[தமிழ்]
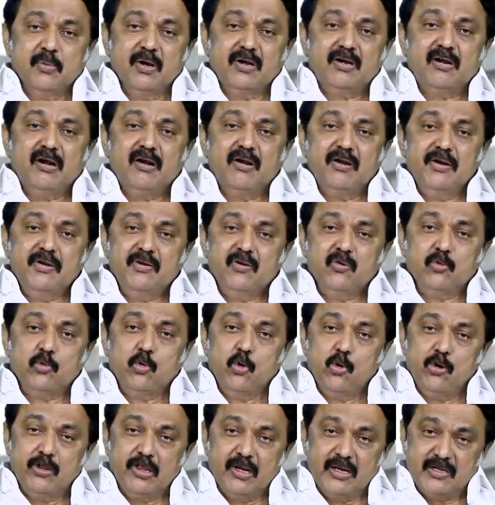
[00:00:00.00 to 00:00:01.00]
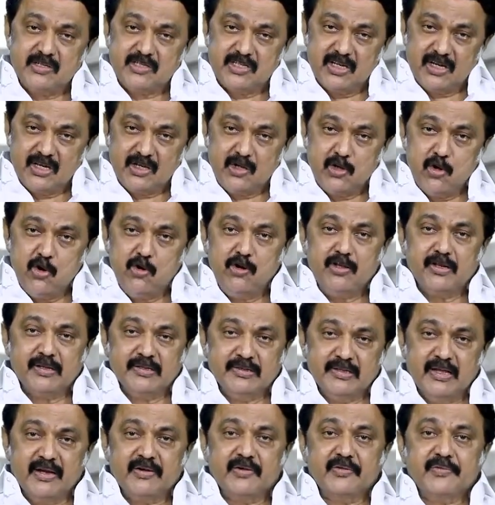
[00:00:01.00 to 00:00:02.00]
மக்கள் இன்னும் கூடுதல் எச்சரிக்கையோடு
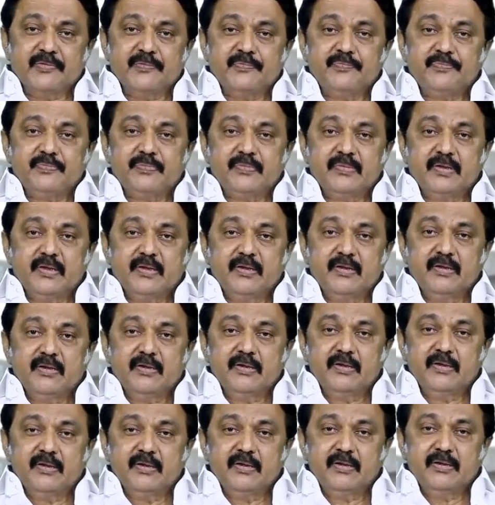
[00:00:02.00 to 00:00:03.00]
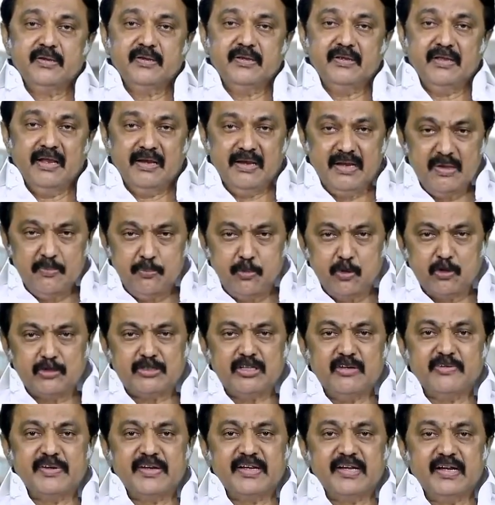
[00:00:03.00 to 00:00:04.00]
இருந்தாகணும் என்னை
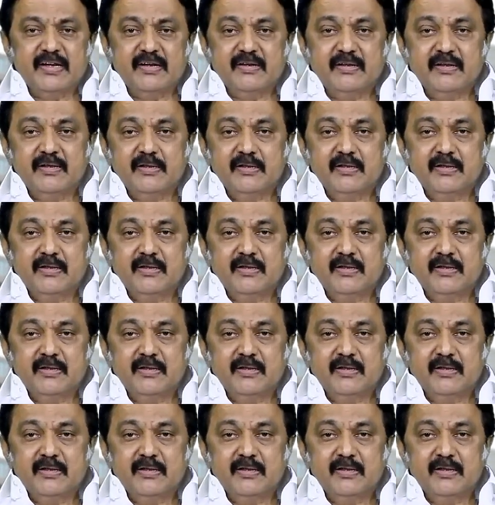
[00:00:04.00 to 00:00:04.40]
பொறுத்தவரையில்